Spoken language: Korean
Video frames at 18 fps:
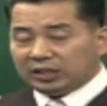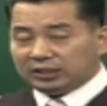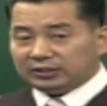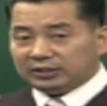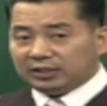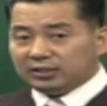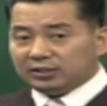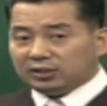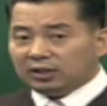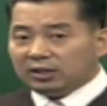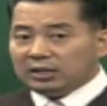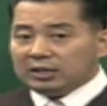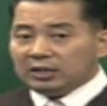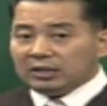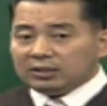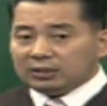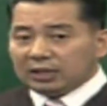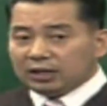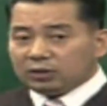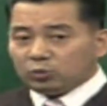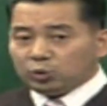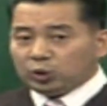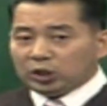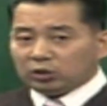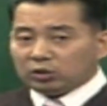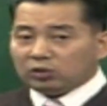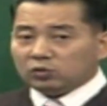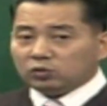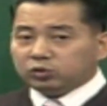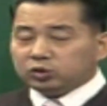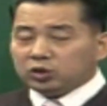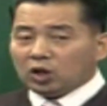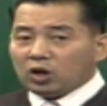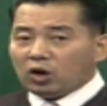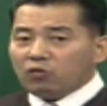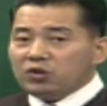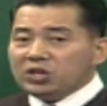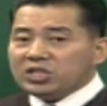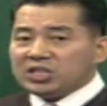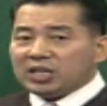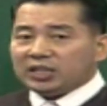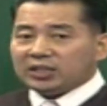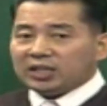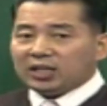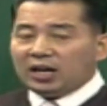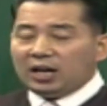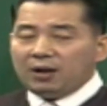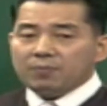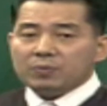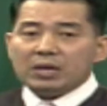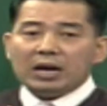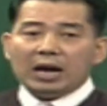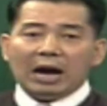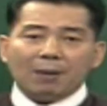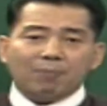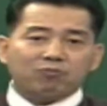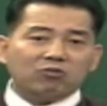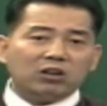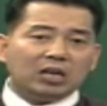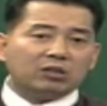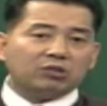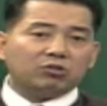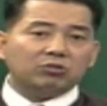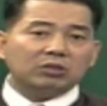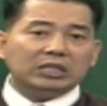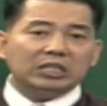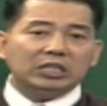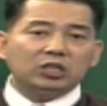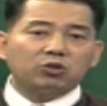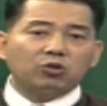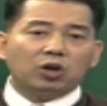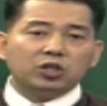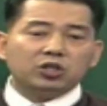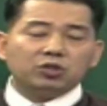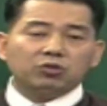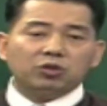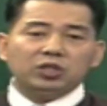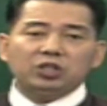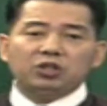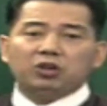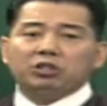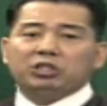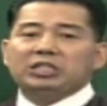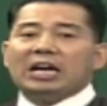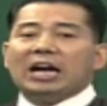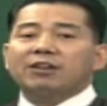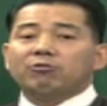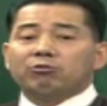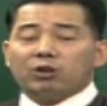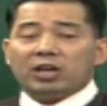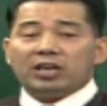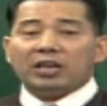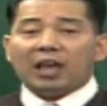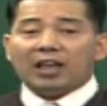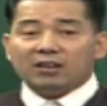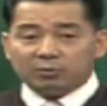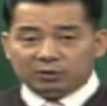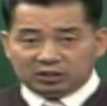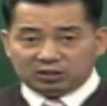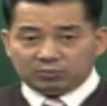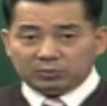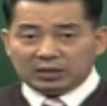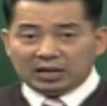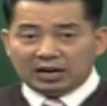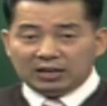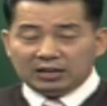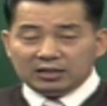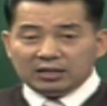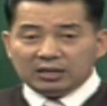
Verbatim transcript: 그때는 저 사주의 어떤 구성과 위치에 따라 합과 충이 이루어지고 이루어지지 않고의 개념이 있습니다.